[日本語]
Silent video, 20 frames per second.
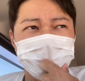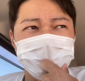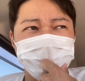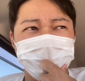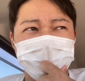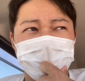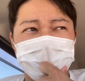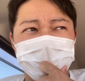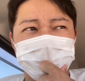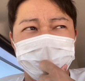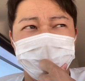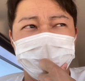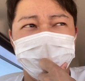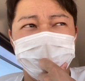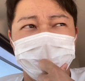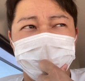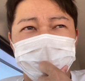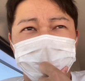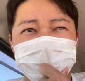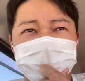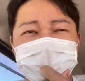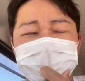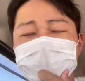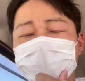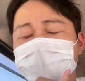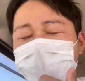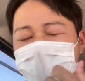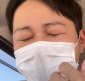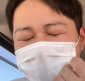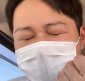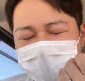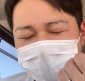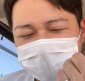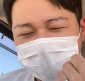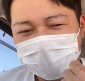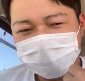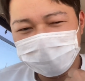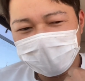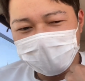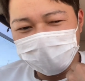まあ、あの、お金が
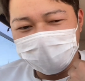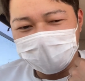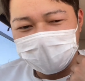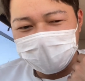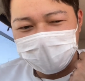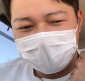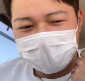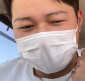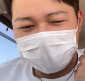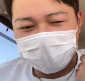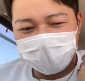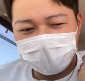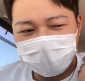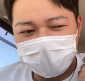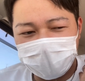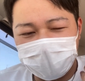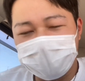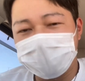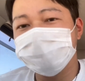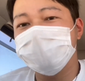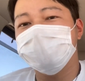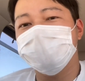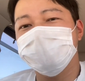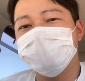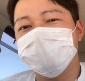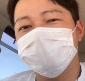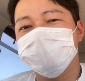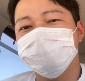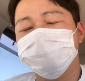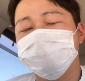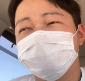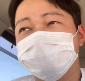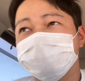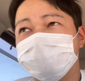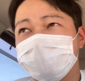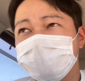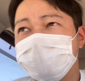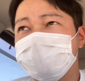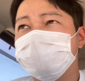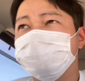なくても軽貨物を始めること
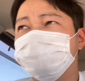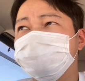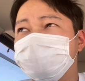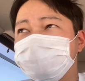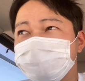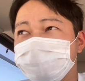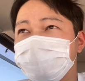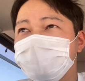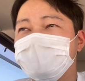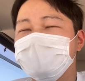ができるんですよ。